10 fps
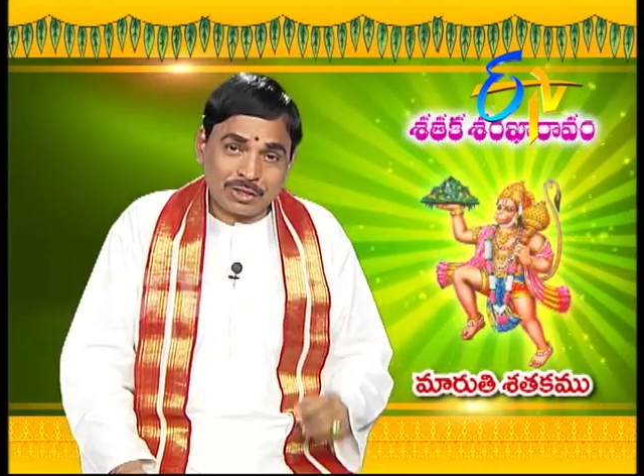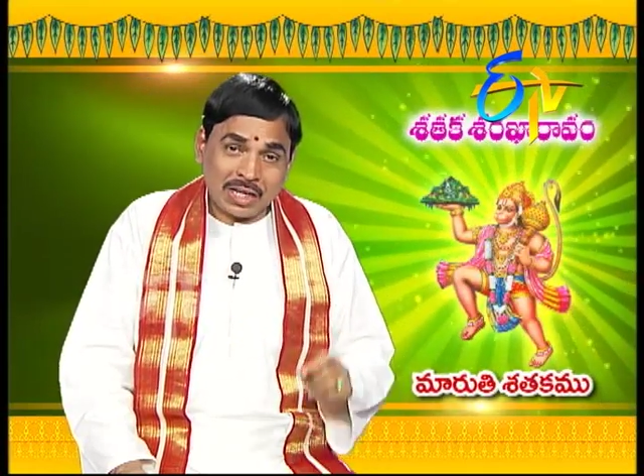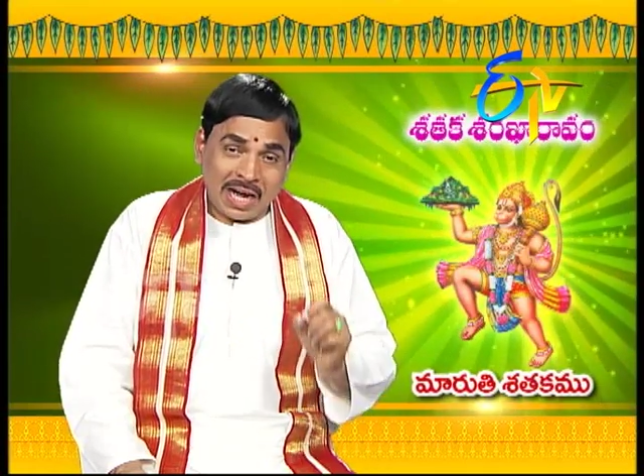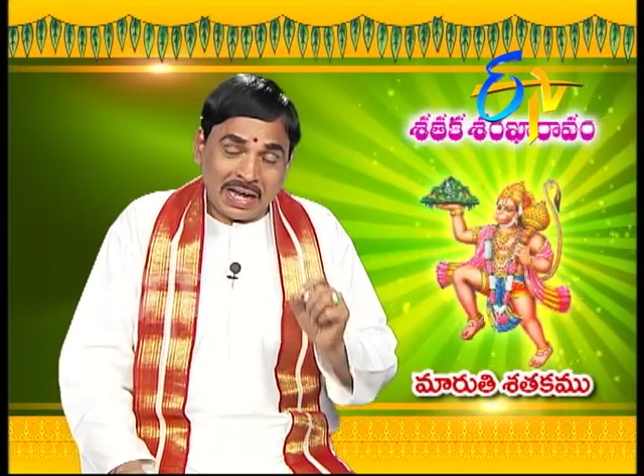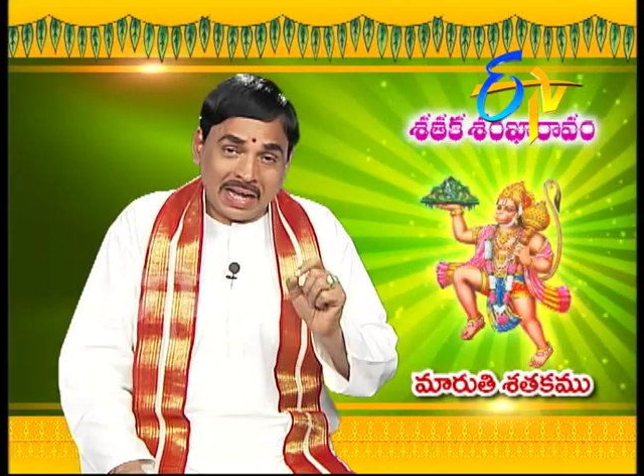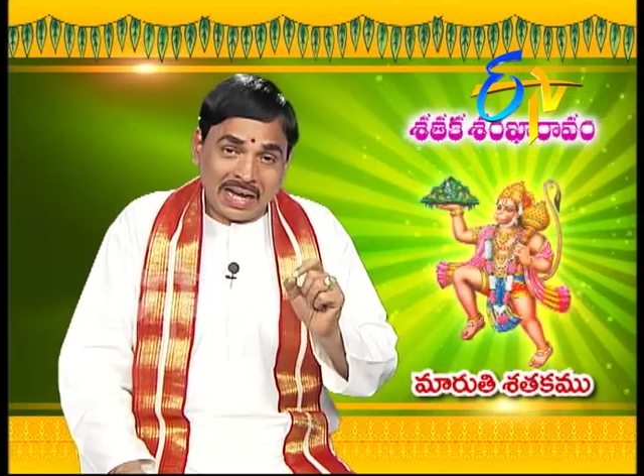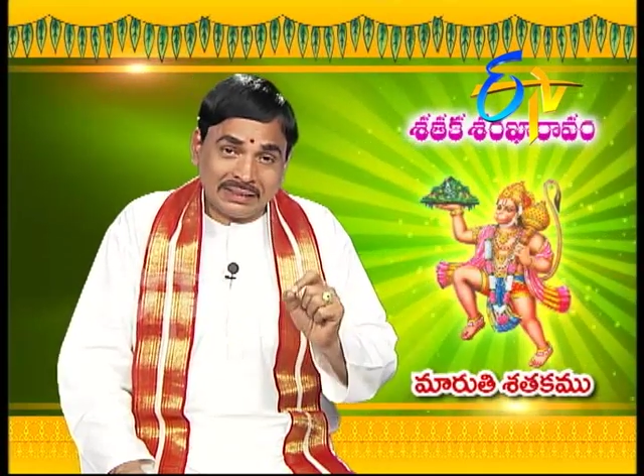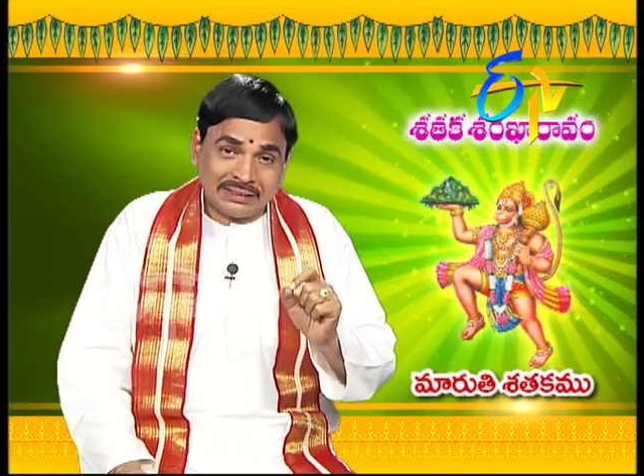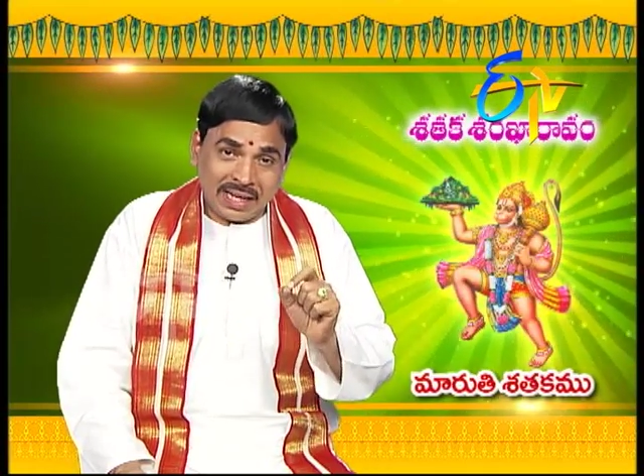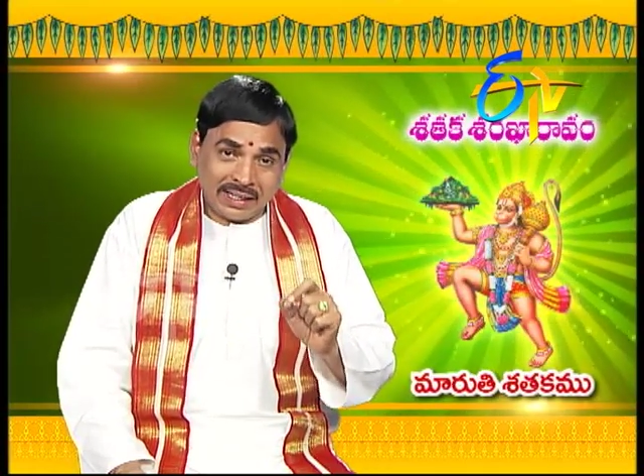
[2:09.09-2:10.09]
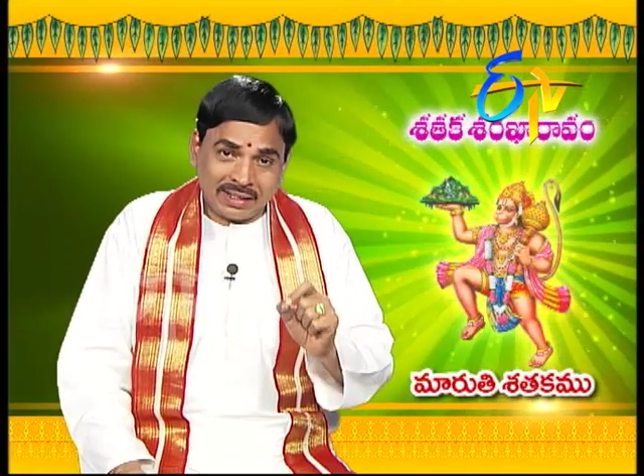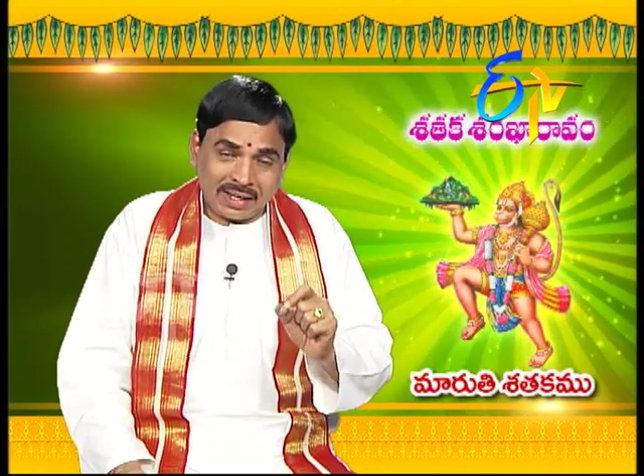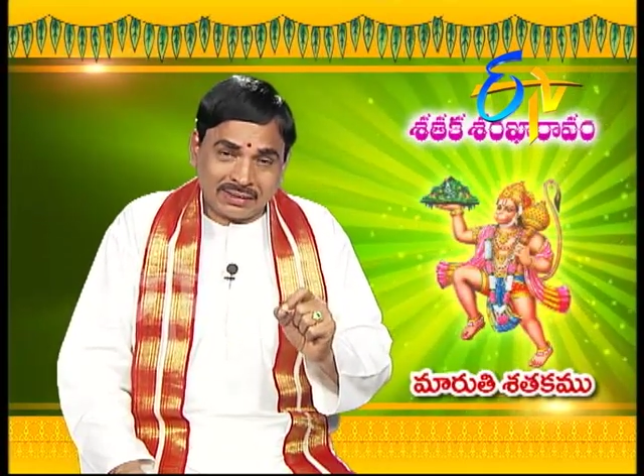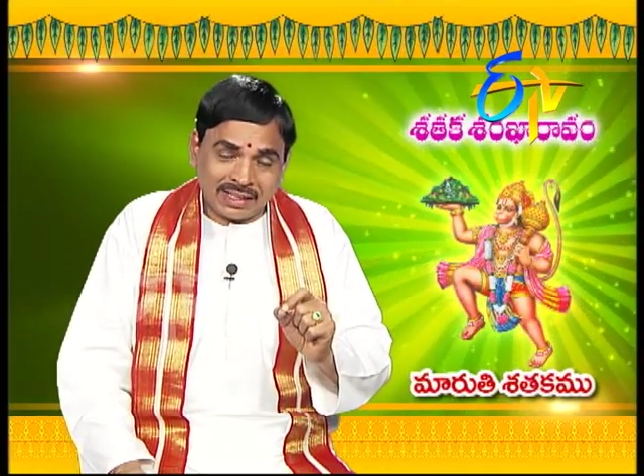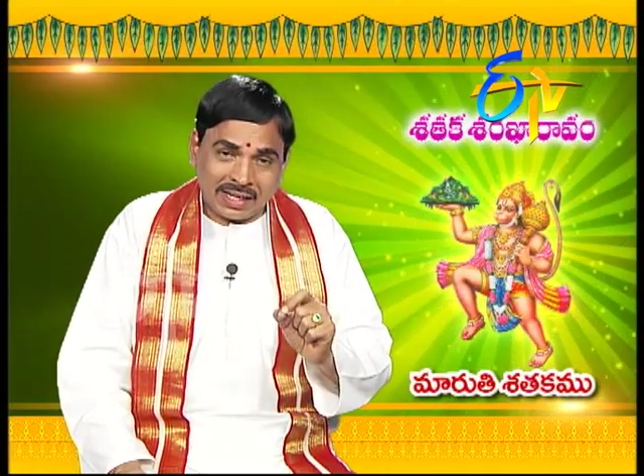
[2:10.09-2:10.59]
చాలా
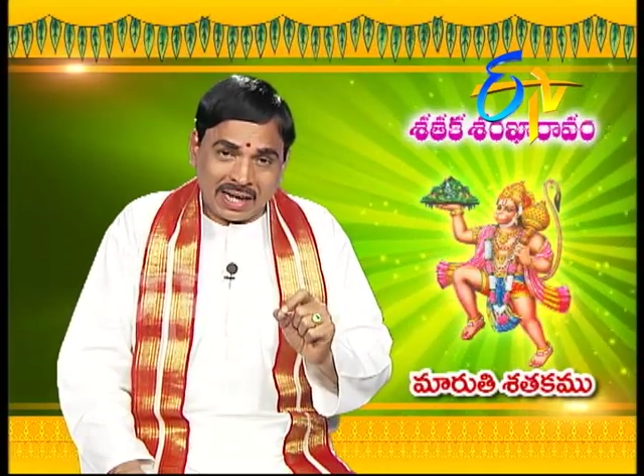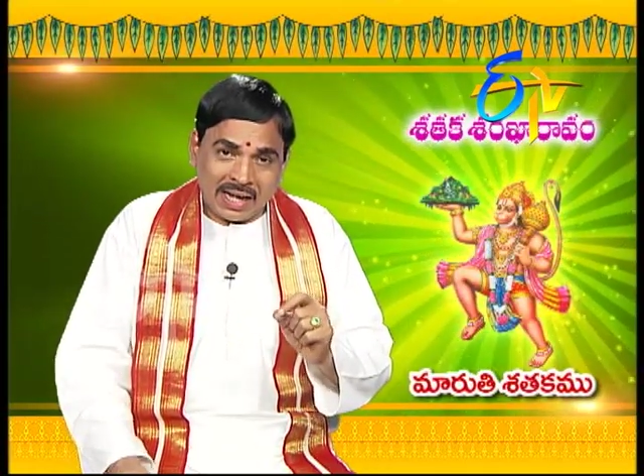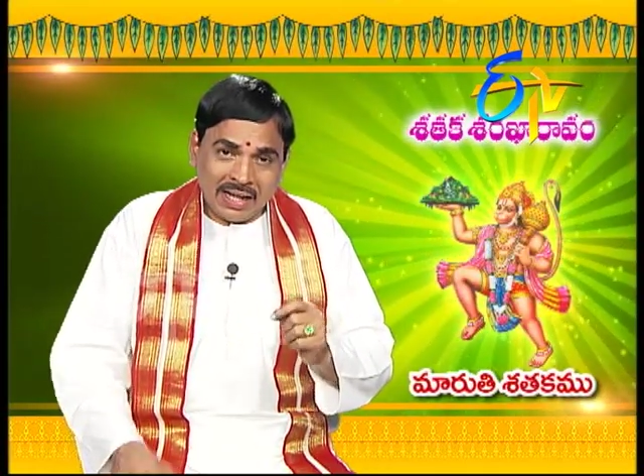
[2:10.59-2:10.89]
జాగ్రత్తగా